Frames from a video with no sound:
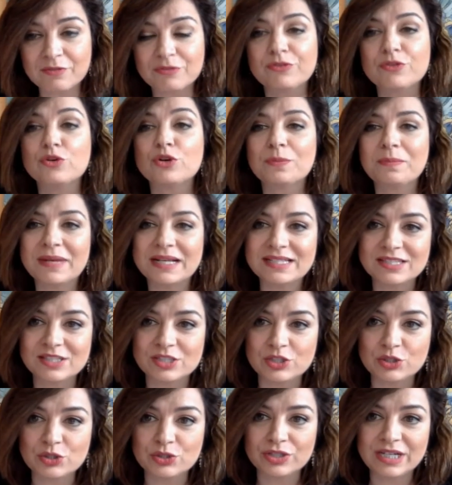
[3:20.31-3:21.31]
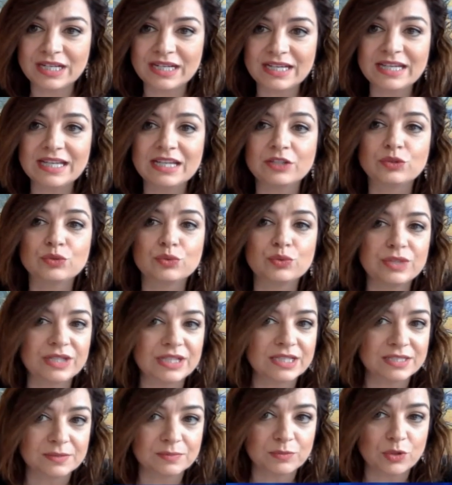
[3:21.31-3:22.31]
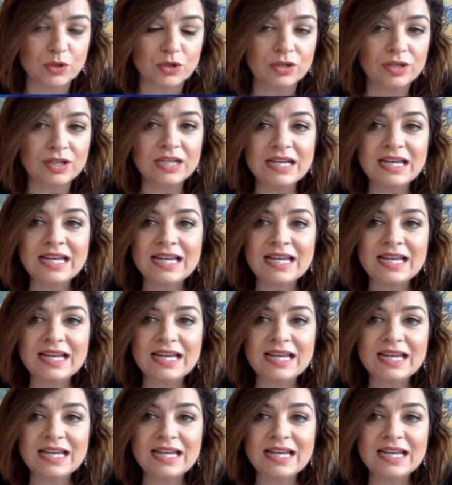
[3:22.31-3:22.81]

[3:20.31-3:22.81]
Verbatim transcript: formazione e turismo